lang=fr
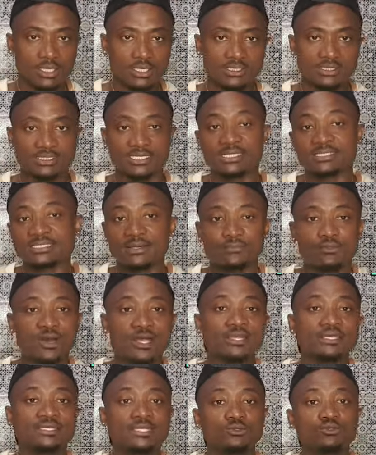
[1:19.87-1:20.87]
Ça, c'est pour
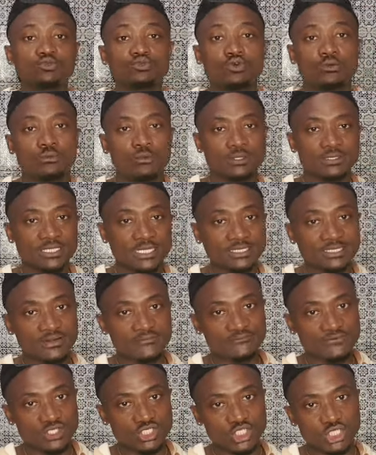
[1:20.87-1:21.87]
alerter tout le monde d'être
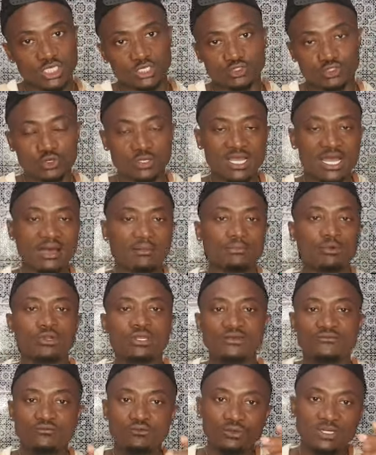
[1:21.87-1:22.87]
vigilant. Donc,
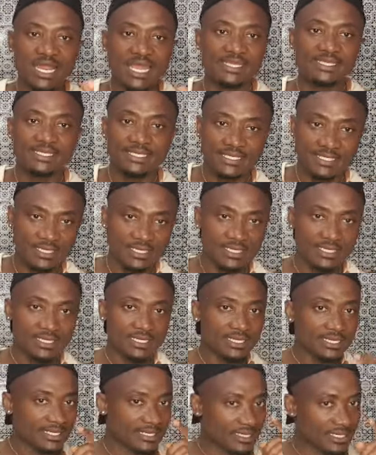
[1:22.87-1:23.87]
abonnez-vous, likez,
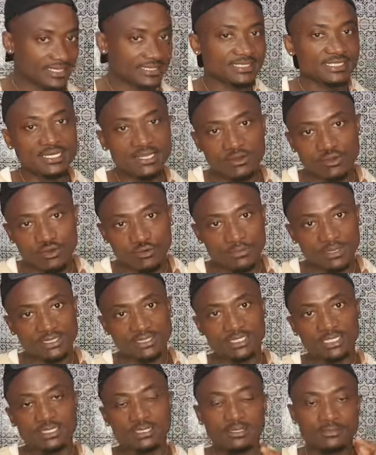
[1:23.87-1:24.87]
laissez les
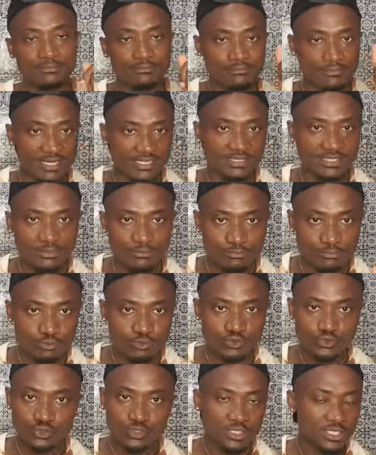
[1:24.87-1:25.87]
commentaires, mettez
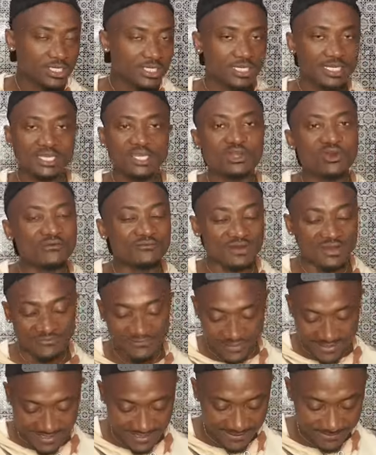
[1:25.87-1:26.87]
pouce et on va
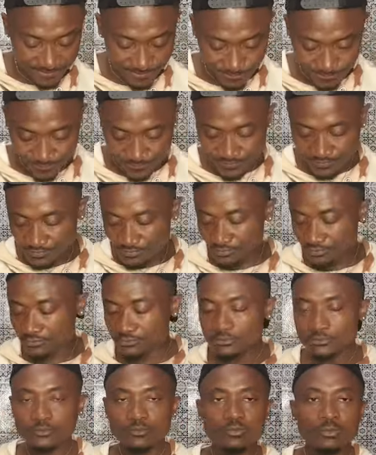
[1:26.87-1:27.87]
avancer.
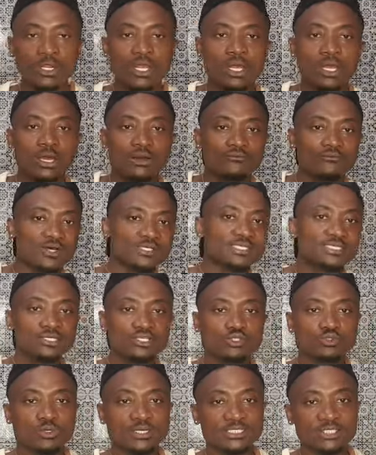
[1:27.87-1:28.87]
Voici
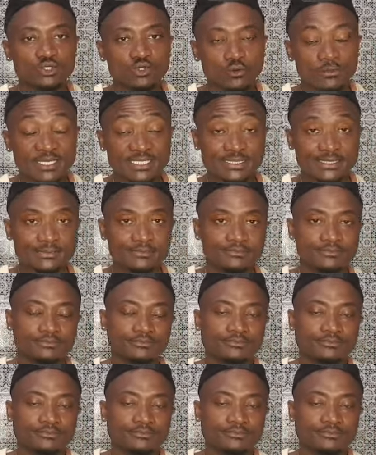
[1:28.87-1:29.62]
l'histoire qui commence.